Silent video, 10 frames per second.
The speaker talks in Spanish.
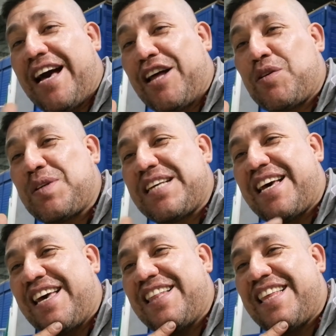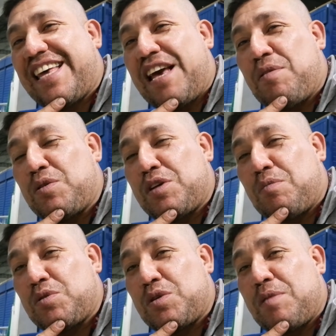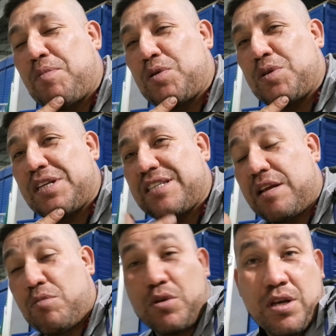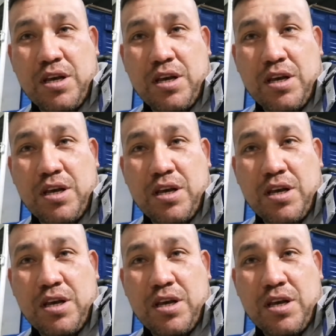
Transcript: a toda esa gente que ama los hermosos deportes extremos.